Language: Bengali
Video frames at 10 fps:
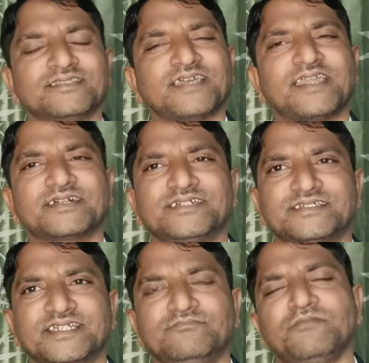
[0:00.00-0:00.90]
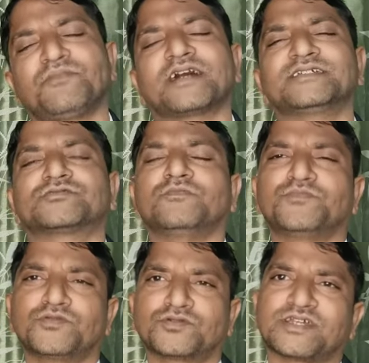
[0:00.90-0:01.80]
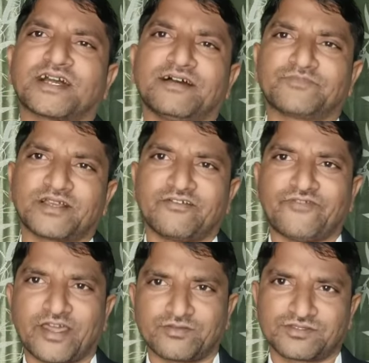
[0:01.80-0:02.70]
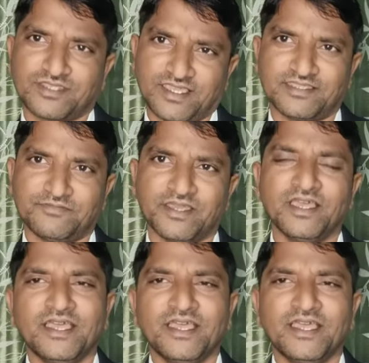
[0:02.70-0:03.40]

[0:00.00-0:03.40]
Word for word: তারা কেটে নিবে বাকি সম্পূর্ণ টাকা আপনাকে ফেরত দিয়ে দিবে